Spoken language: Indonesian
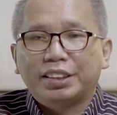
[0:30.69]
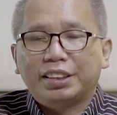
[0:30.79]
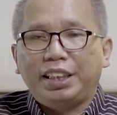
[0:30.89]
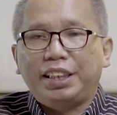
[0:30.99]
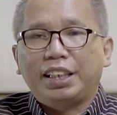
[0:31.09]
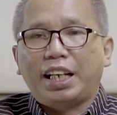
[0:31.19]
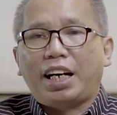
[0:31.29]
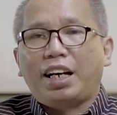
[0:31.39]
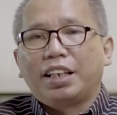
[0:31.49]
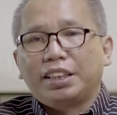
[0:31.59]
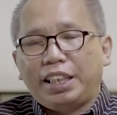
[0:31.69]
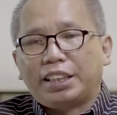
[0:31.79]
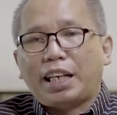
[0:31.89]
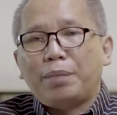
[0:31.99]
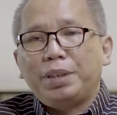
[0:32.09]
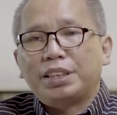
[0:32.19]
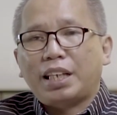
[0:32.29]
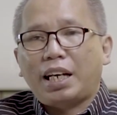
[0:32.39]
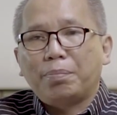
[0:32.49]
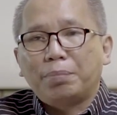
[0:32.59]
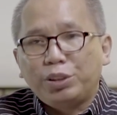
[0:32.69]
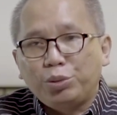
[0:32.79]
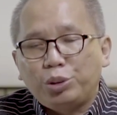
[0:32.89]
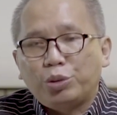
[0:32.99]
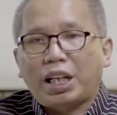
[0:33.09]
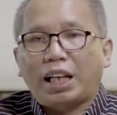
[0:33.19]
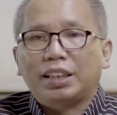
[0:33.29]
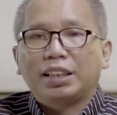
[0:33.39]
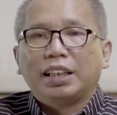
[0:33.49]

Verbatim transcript: sehingga kita bisa menunjukkan